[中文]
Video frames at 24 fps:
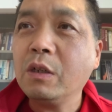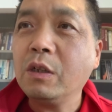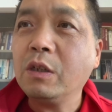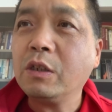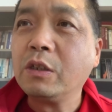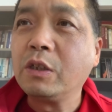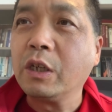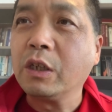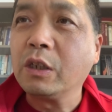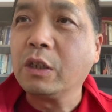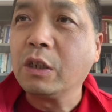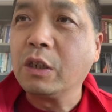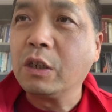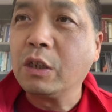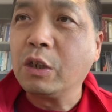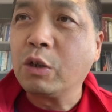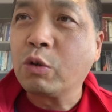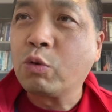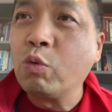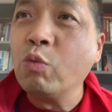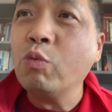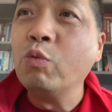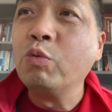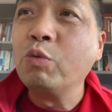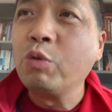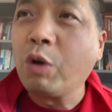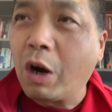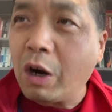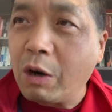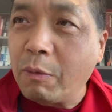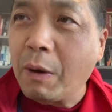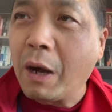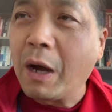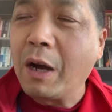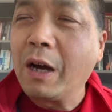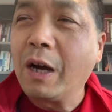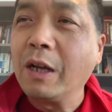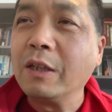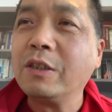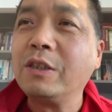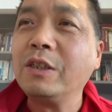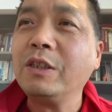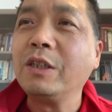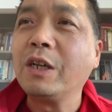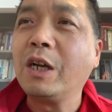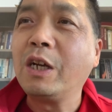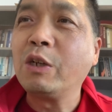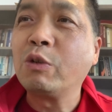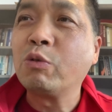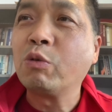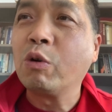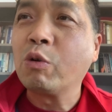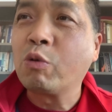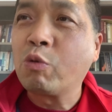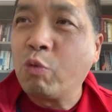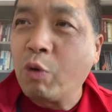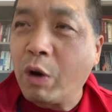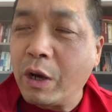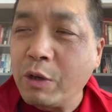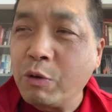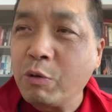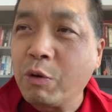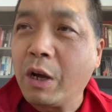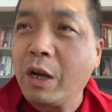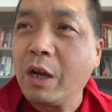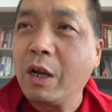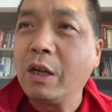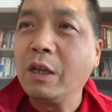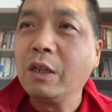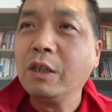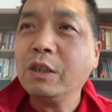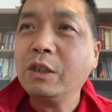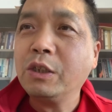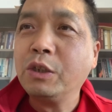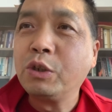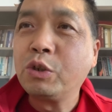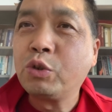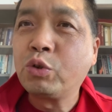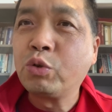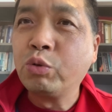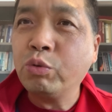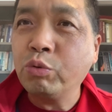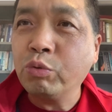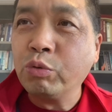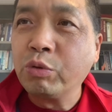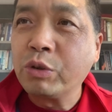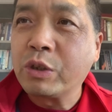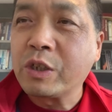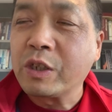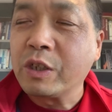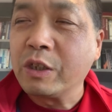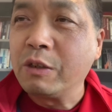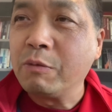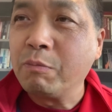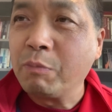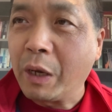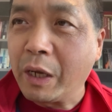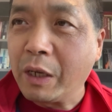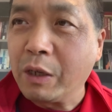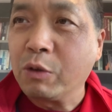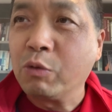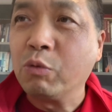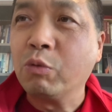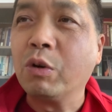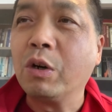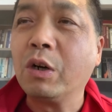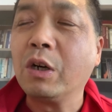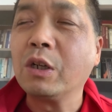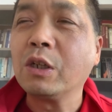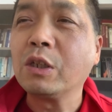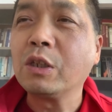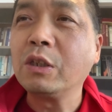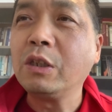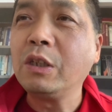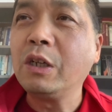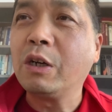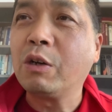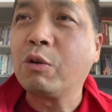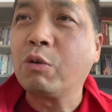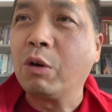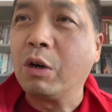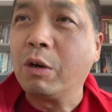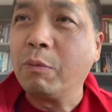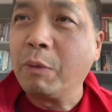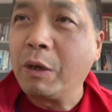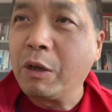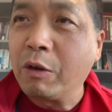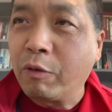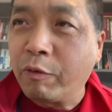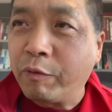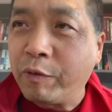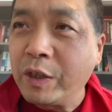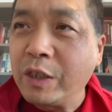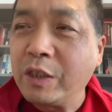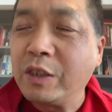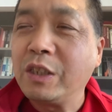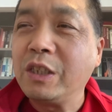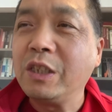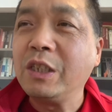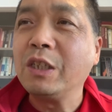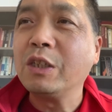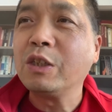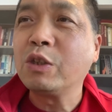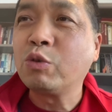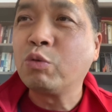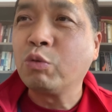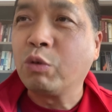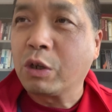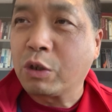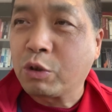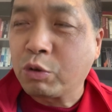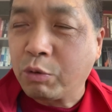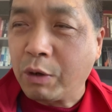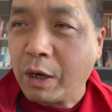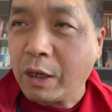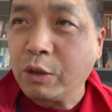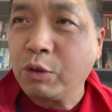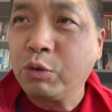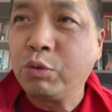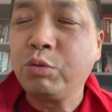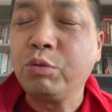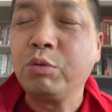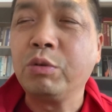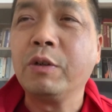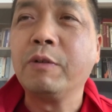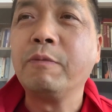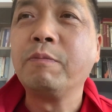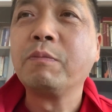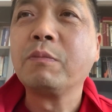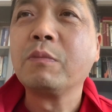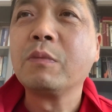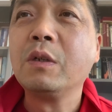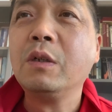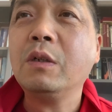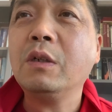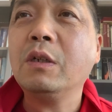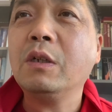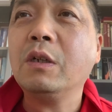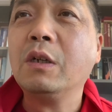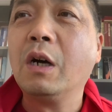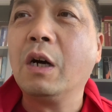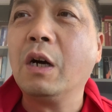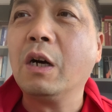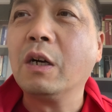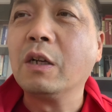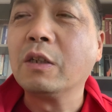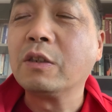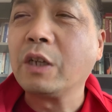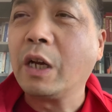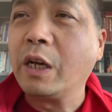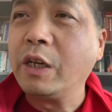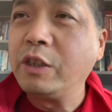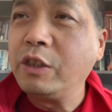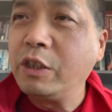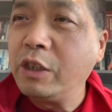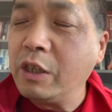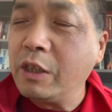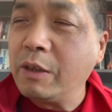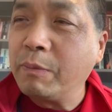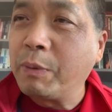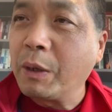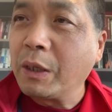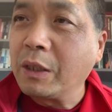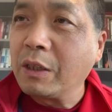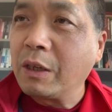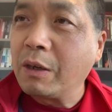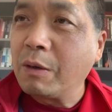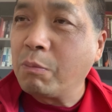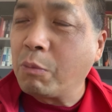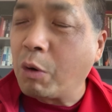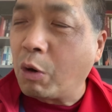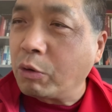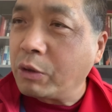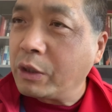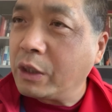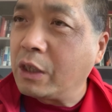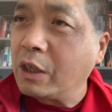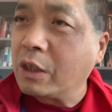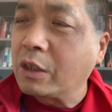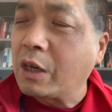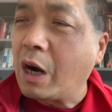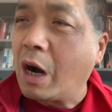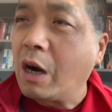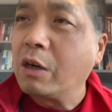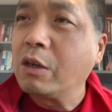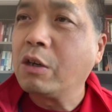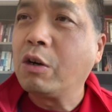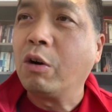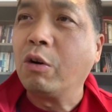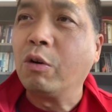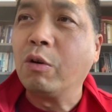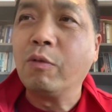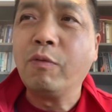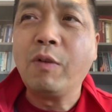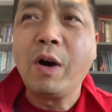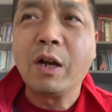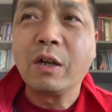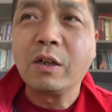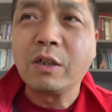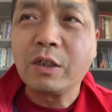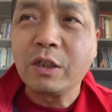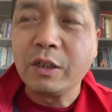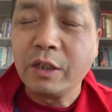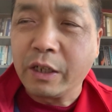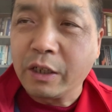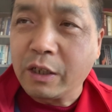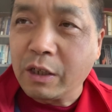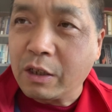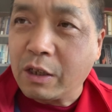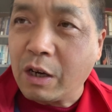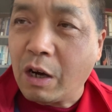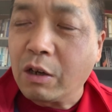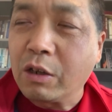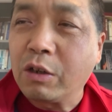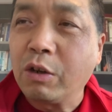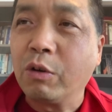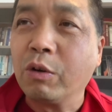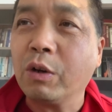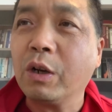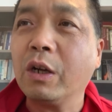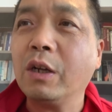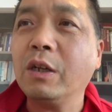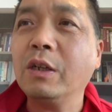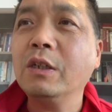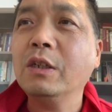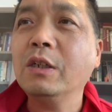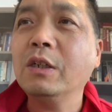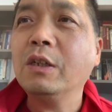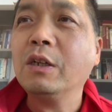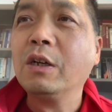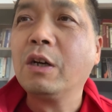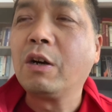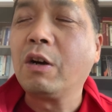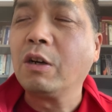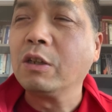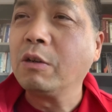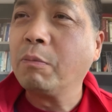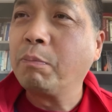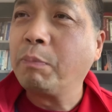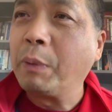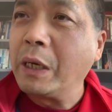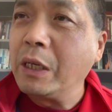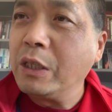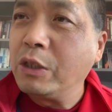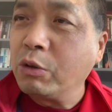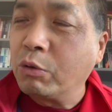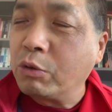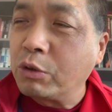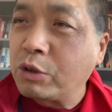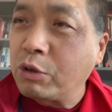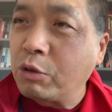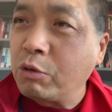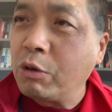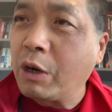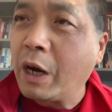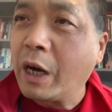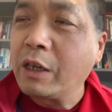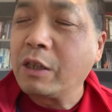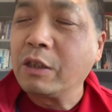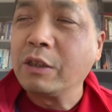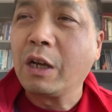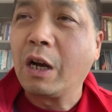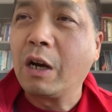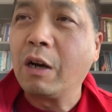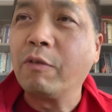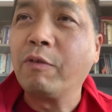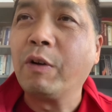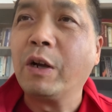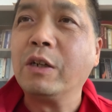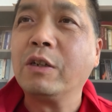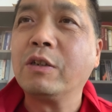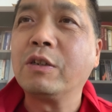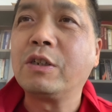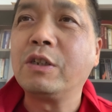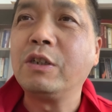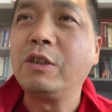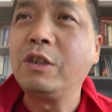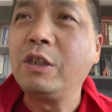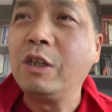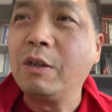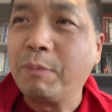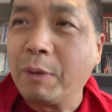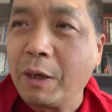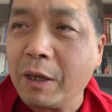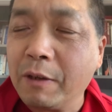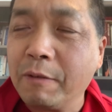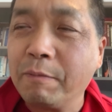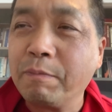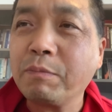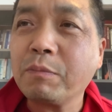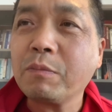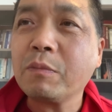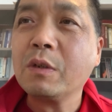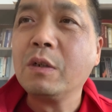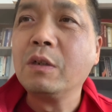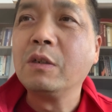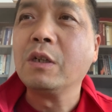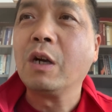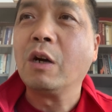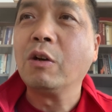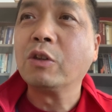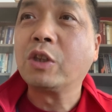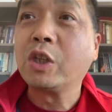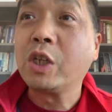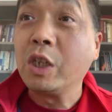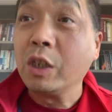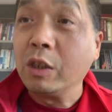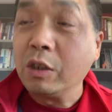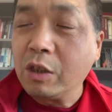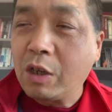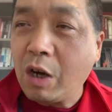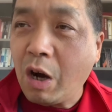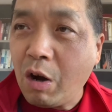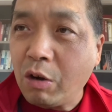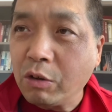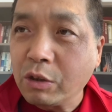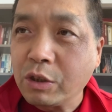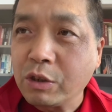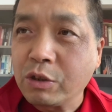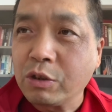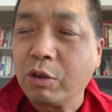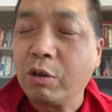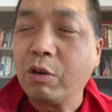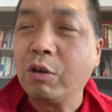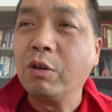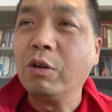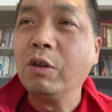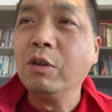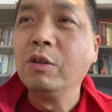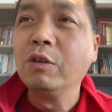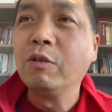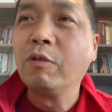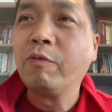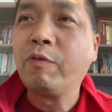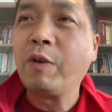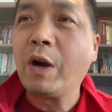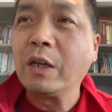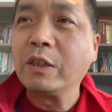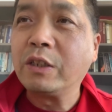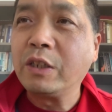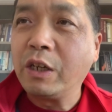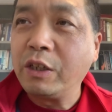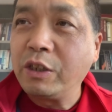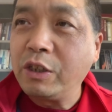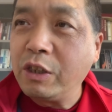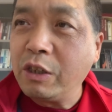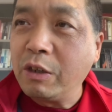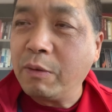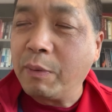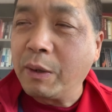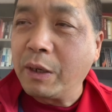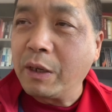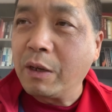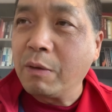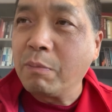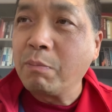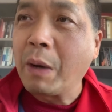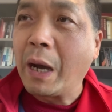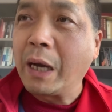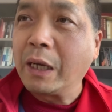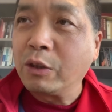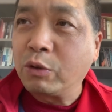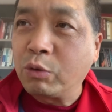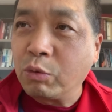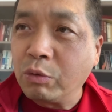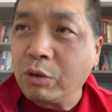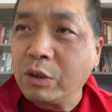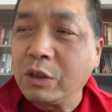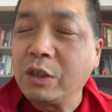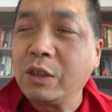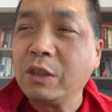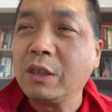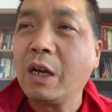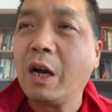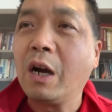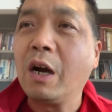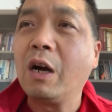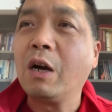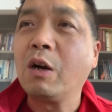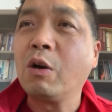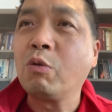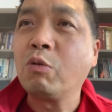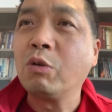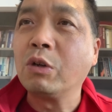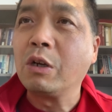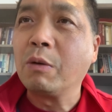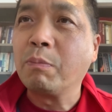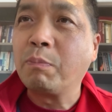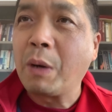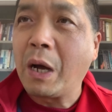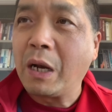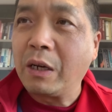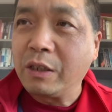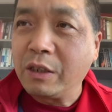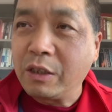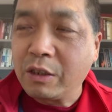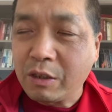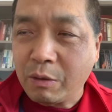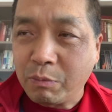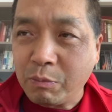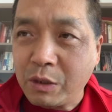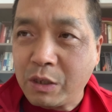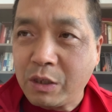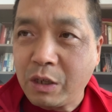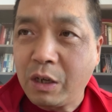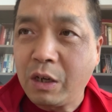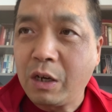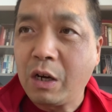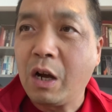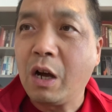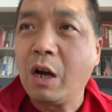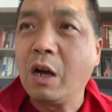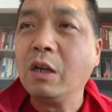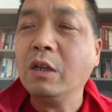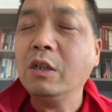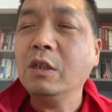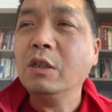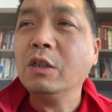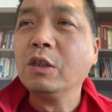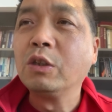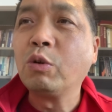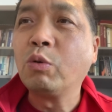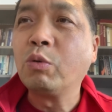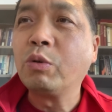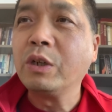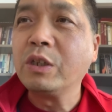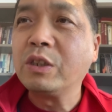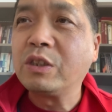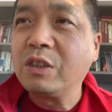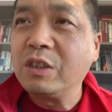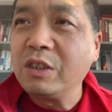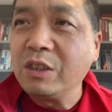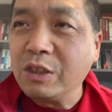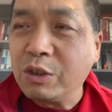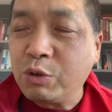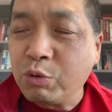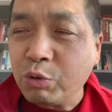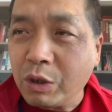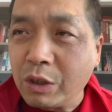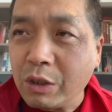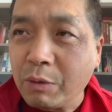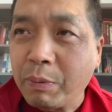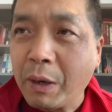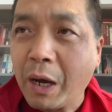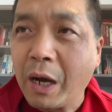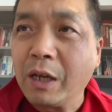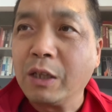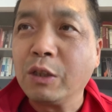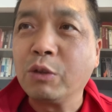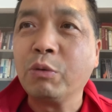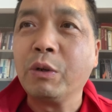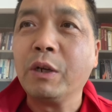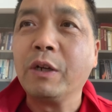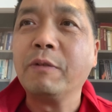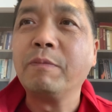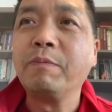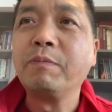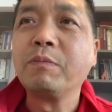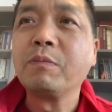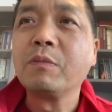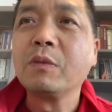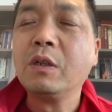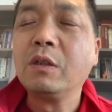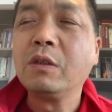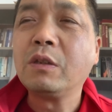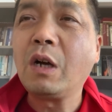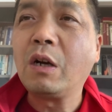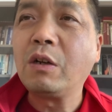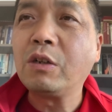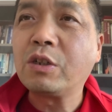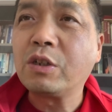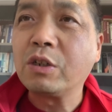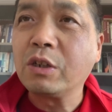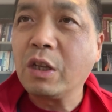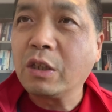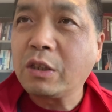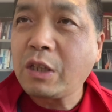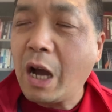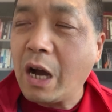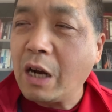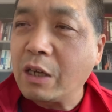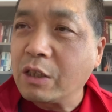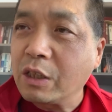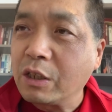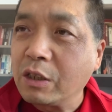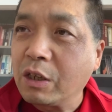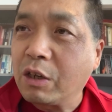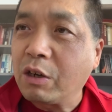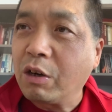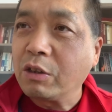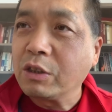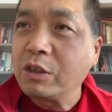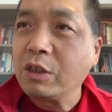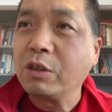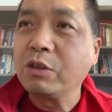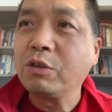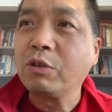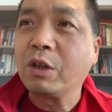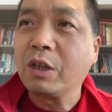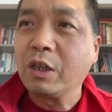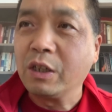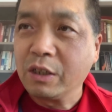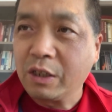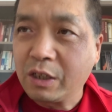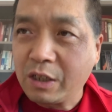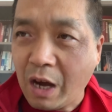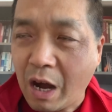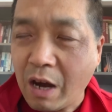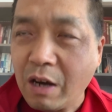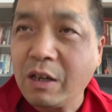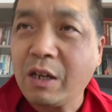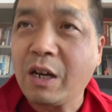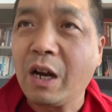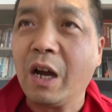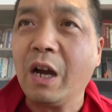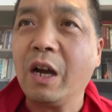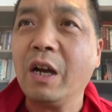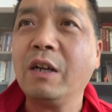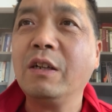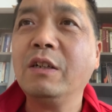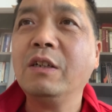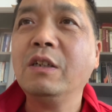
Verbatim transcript: 这个公务员吧，按今天说官员，出使美国那会儿没有飞机，坐船去，啊，在日本的某一个港口，忘了是哪个港口了，好像北九州还是哪儿，反正是日本，然后停靠的时候，发现日本人买东西啊或者办理什么事儿啊，都会自觉的排队，当时的大臣好像就很感慨，